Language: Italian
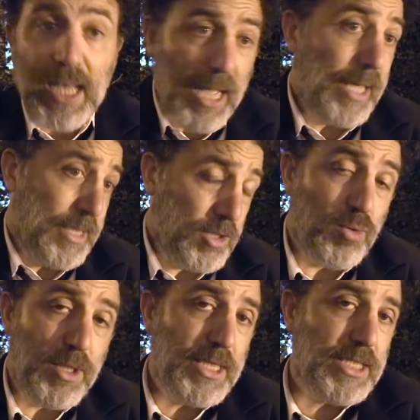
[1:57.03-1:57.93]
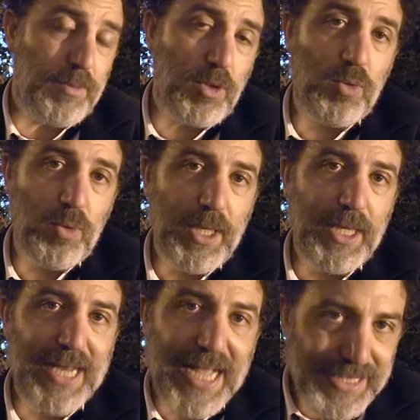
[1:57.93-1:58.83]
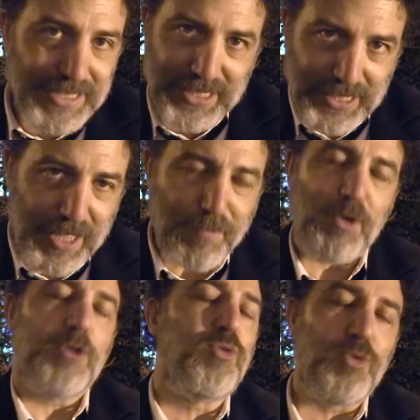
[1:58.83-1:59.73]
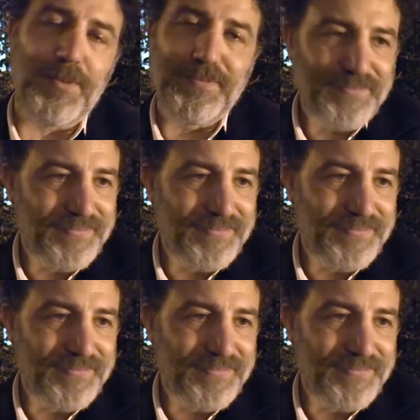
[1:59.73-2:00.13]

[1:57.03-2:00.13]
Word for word: anche sconnessi, per cui grazie a Morattura.